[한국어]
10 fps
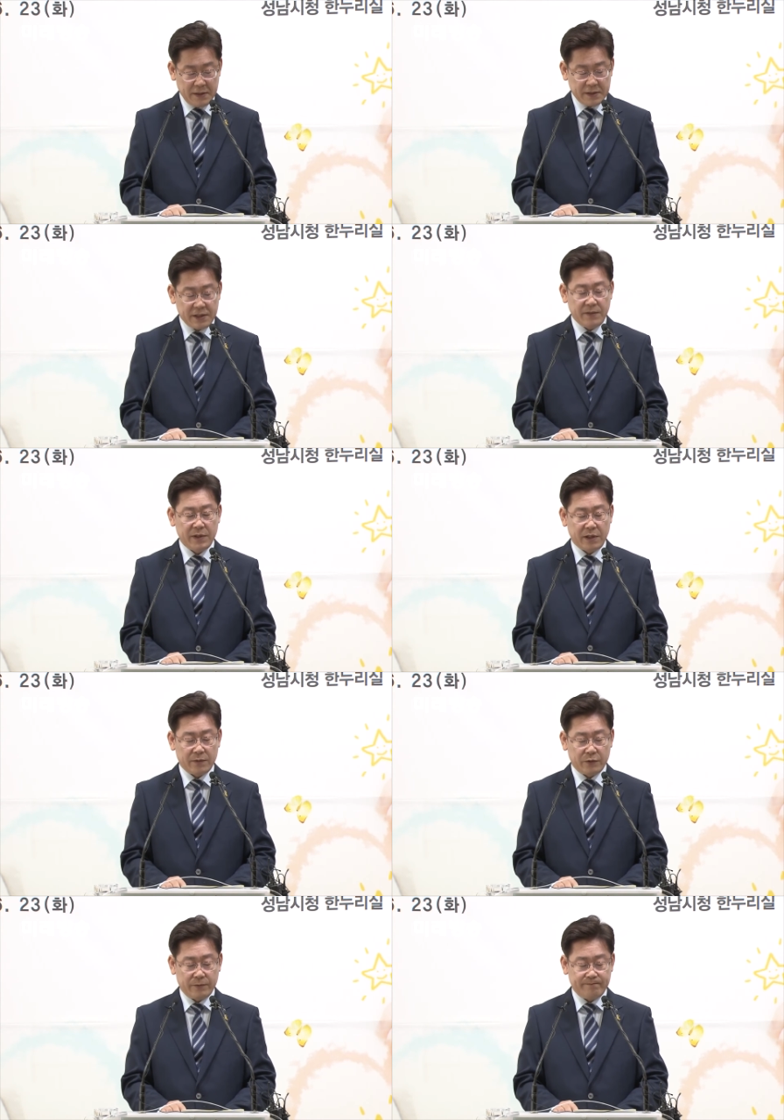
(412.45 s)
시민
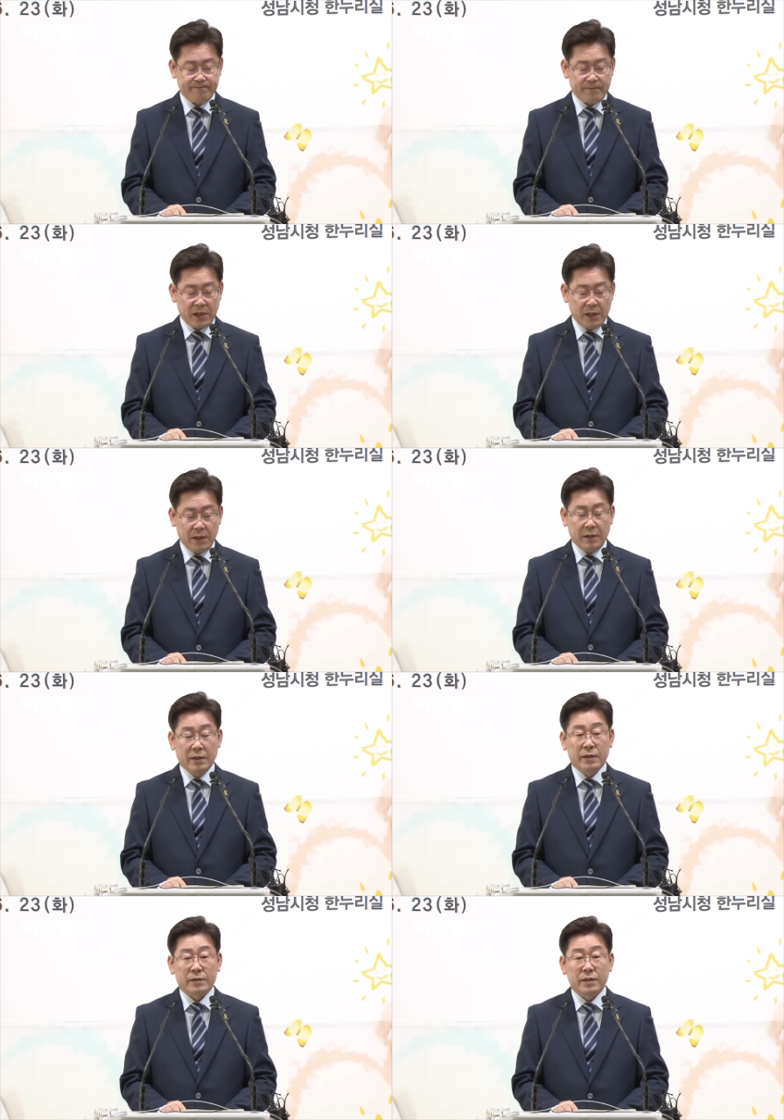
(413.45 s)
여러분,
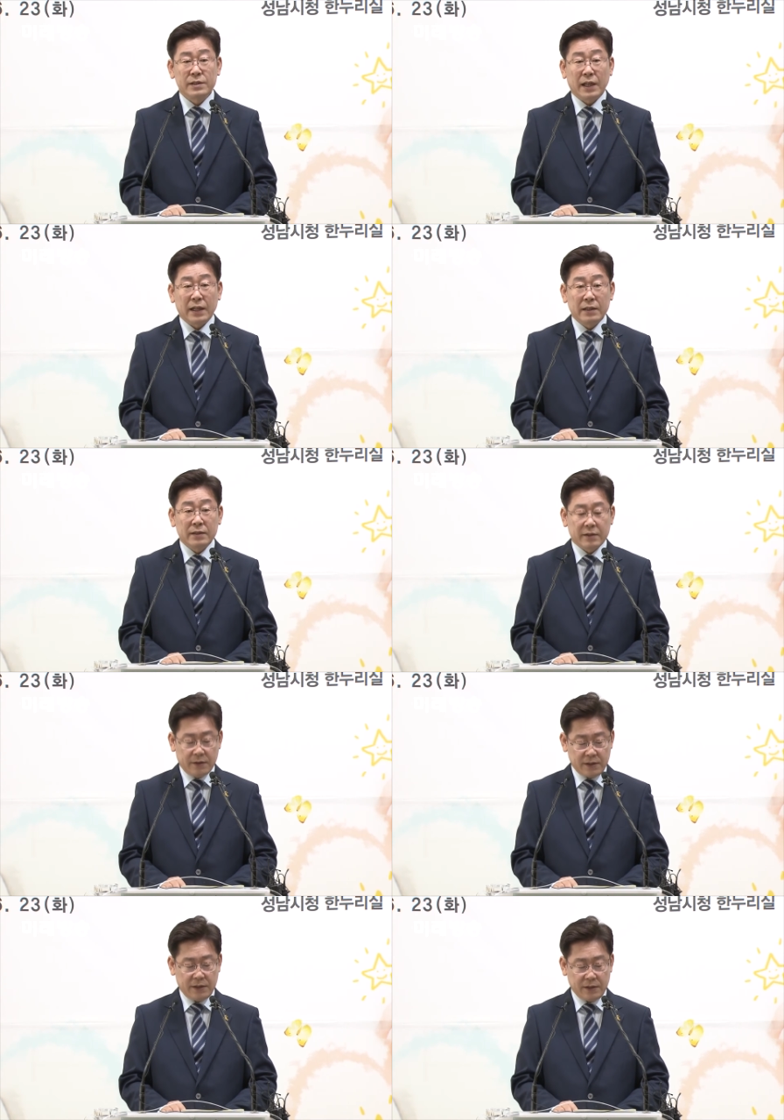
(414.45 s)
더 이상
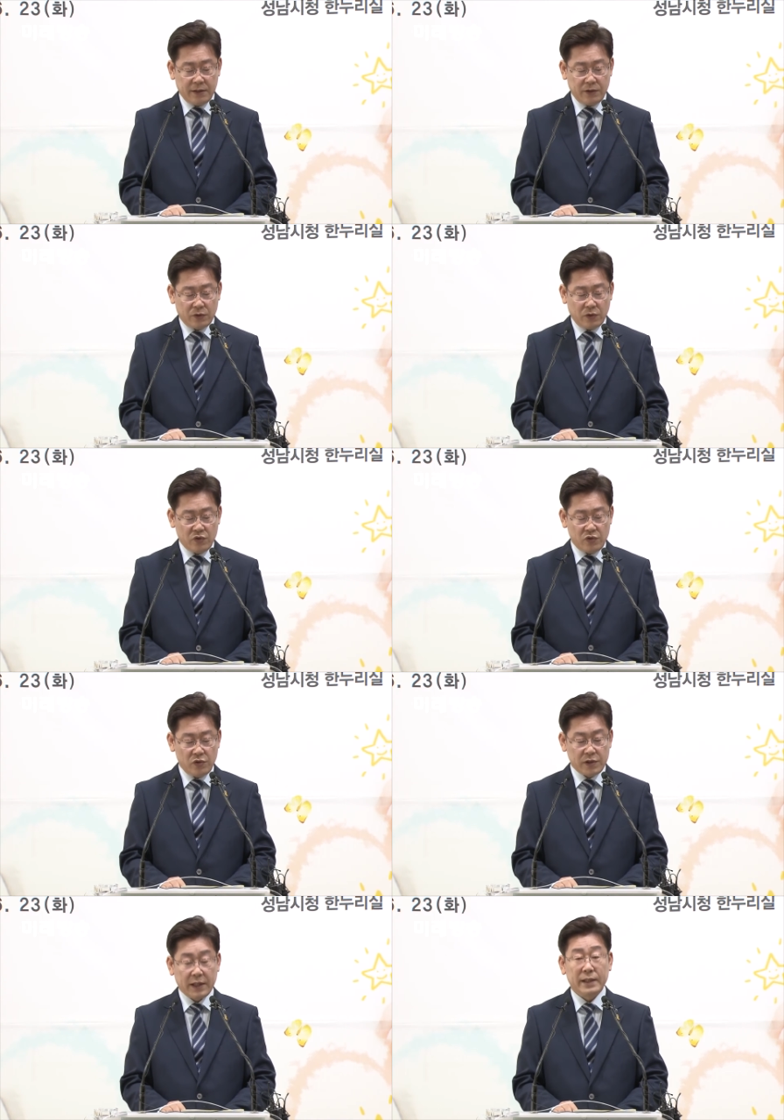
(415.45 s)
경제적인 이유로
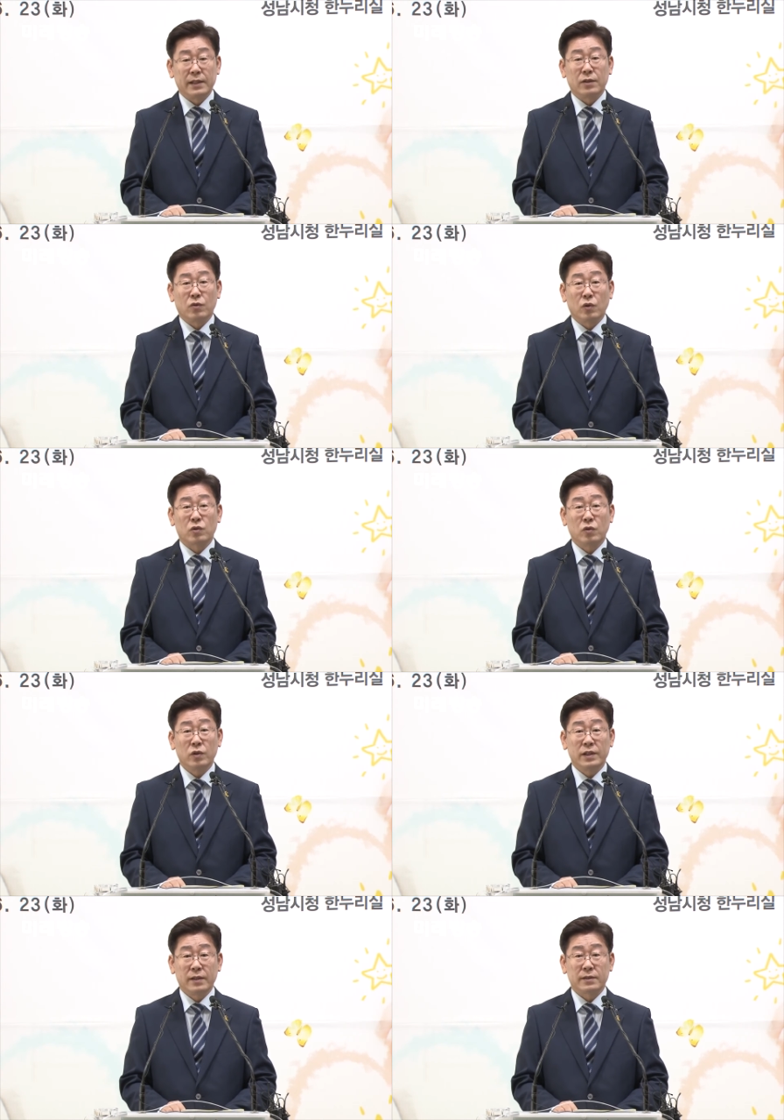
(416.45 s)
출산이
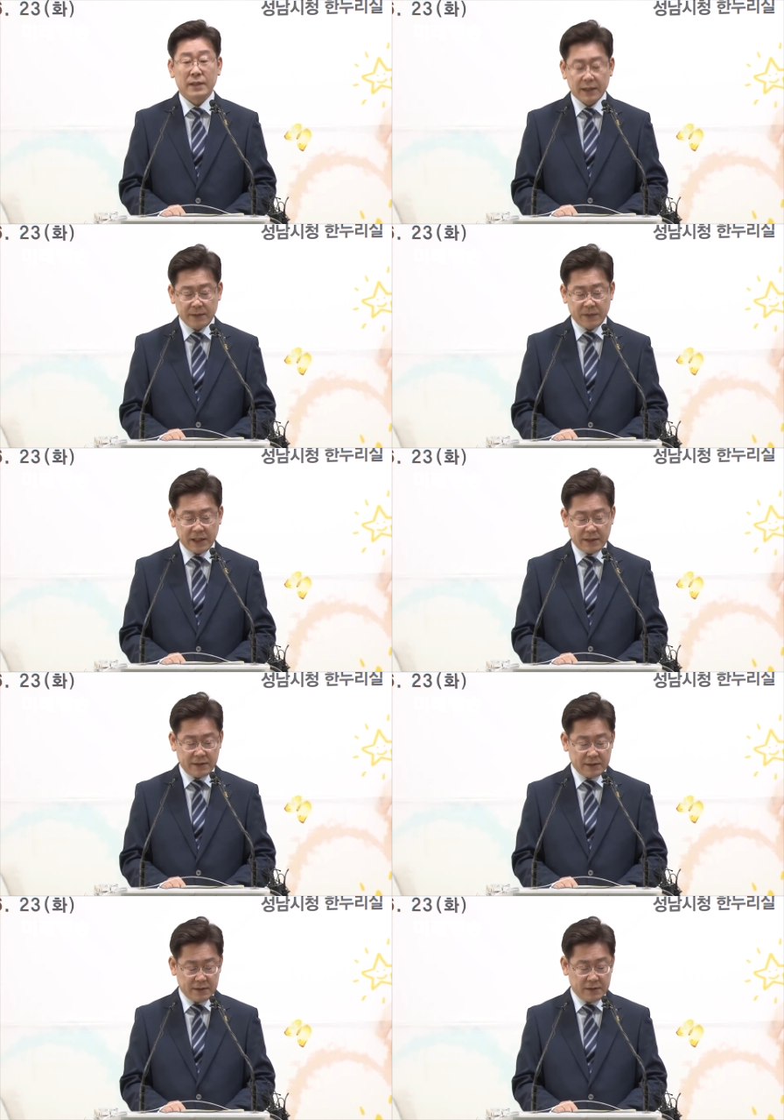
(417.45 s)
고통이 되어서는 안 됩니다.
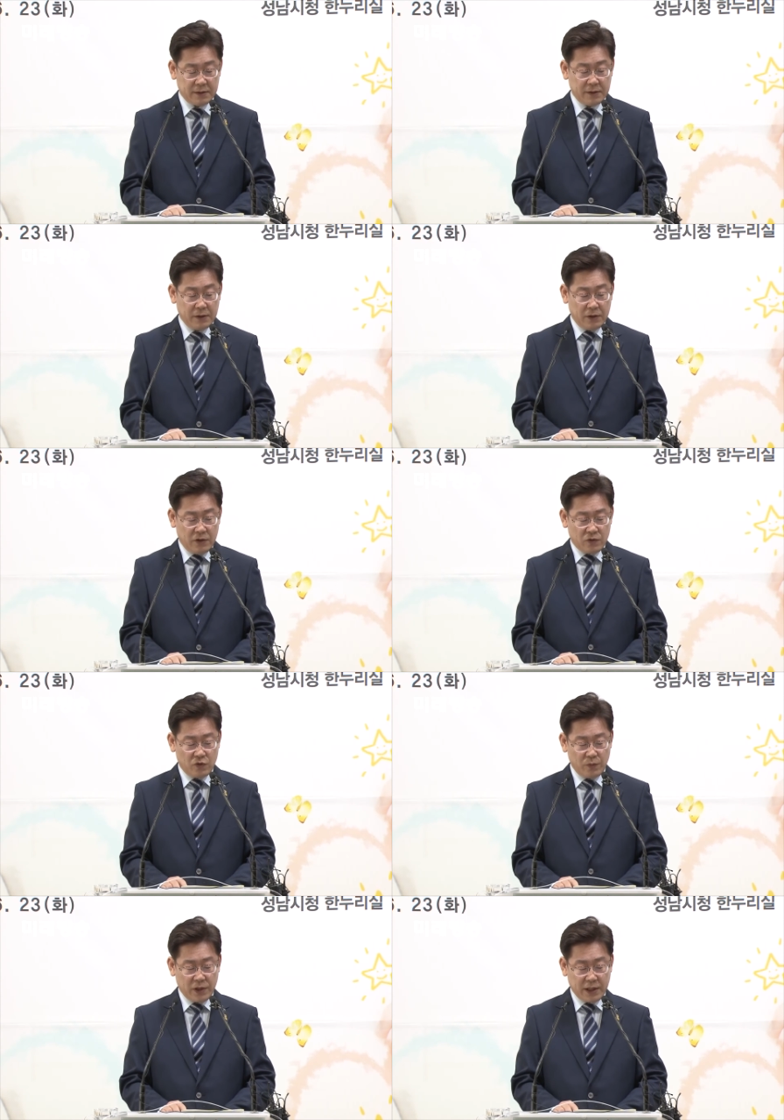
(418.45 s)

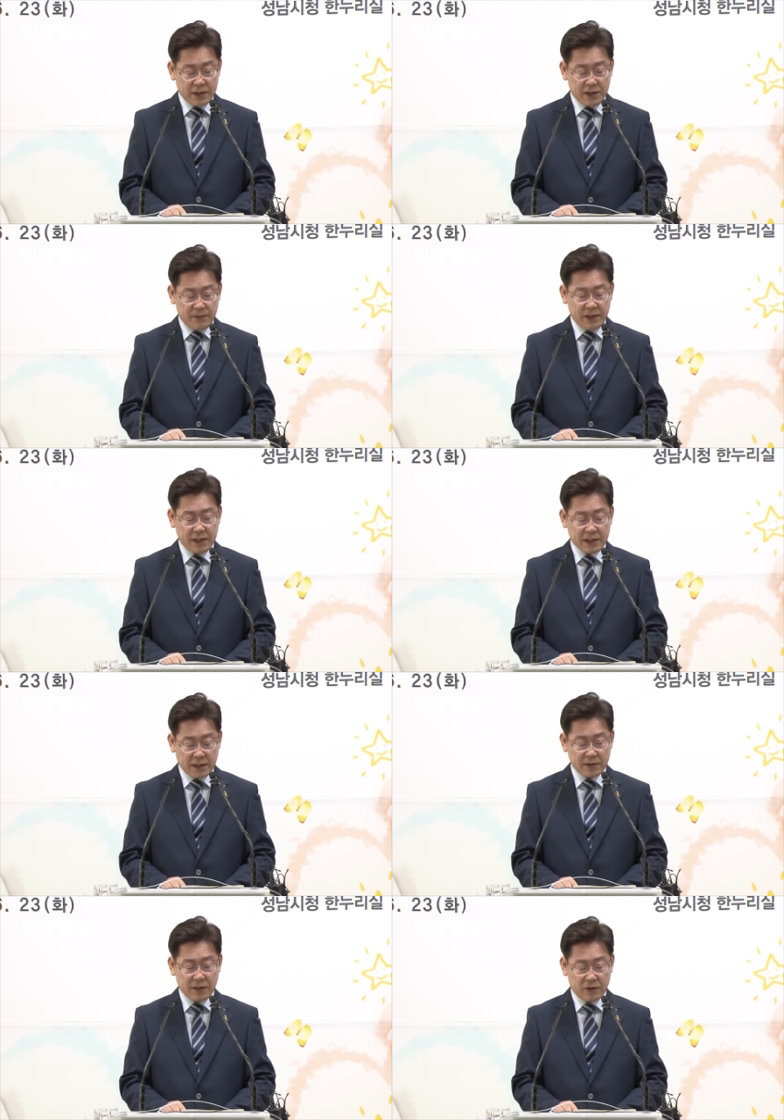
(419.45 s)
국민과 시민이
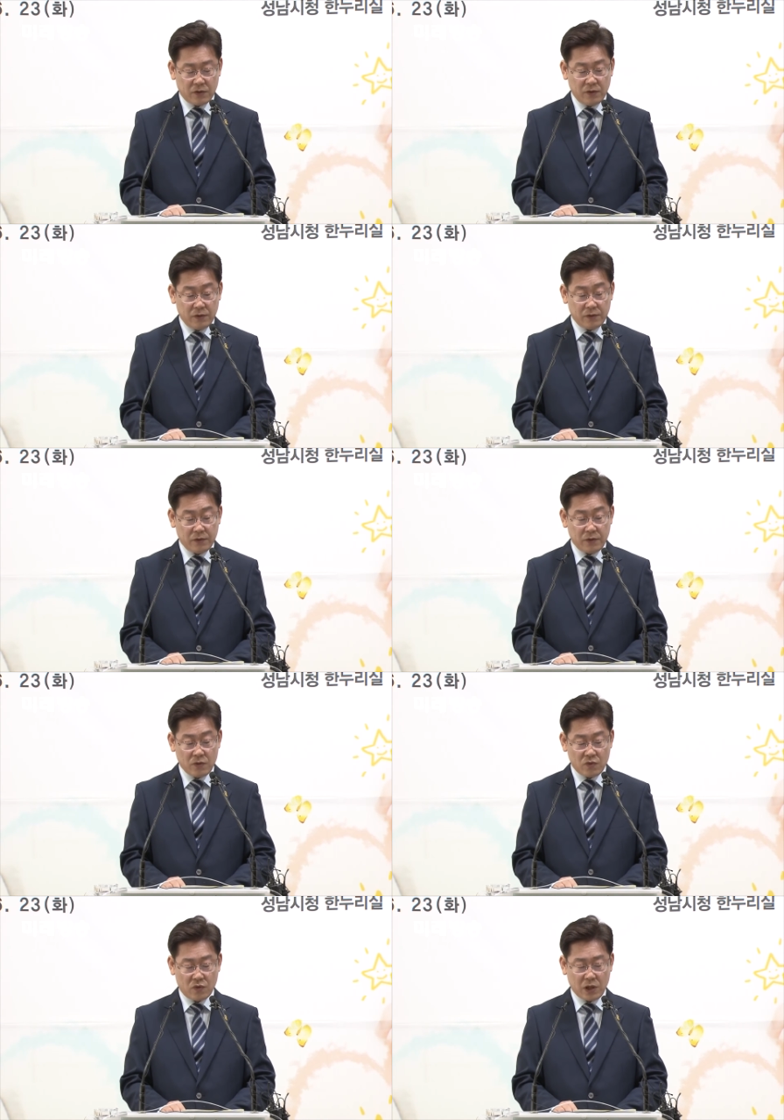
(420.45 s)
찬성하고
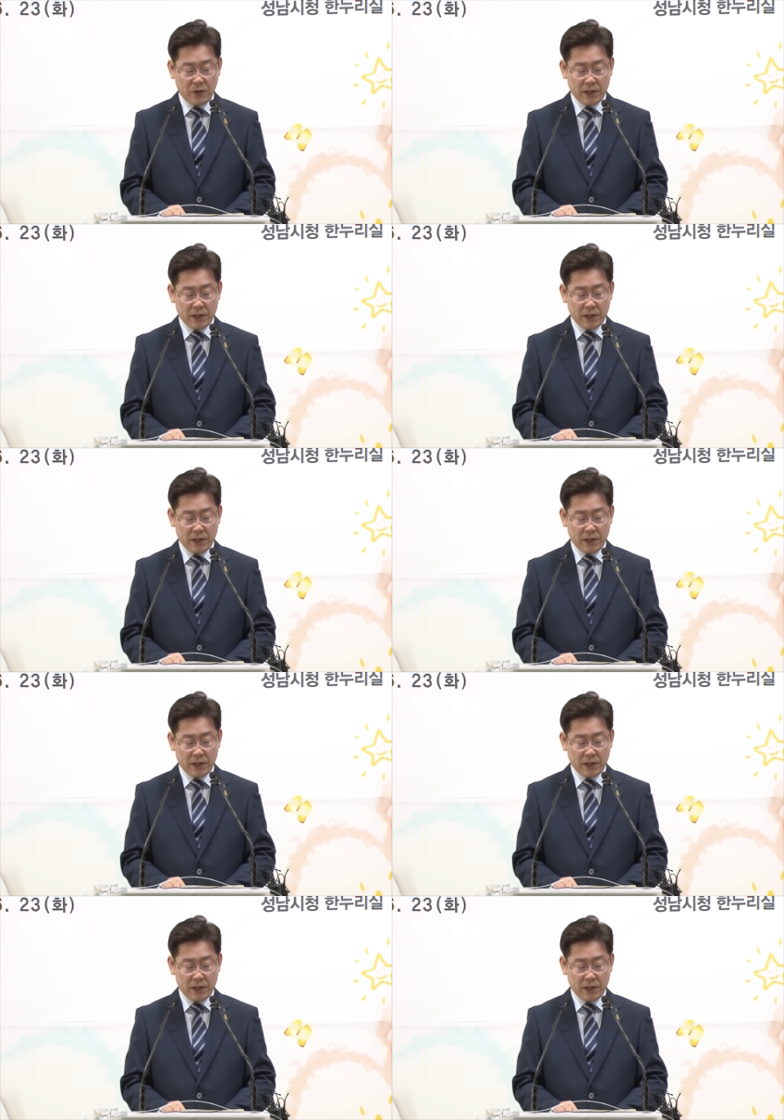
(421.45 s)
국가와